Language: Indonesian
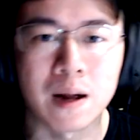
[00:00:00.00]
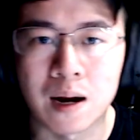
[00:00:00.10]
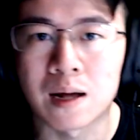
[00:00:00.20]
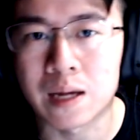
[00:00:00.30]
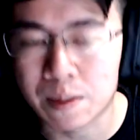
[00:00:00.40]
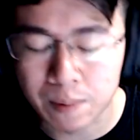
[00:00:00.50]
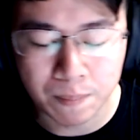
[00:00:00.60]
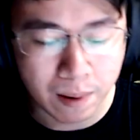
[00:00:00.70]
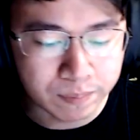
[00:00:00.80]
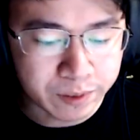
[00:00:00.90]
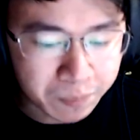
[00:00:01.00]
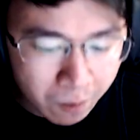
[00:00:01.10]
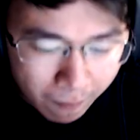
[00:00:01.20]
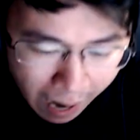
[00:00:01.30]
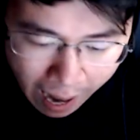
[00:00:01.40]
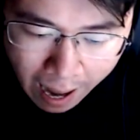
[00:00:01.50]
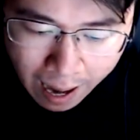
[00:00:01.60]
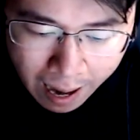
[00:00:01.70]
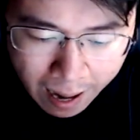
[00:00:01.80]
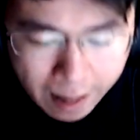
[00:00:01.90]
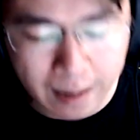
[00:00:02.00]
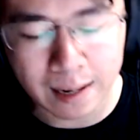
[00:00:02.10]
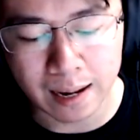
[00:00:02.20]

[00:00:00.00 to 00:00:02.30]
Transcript: lagi main PUBG Mobile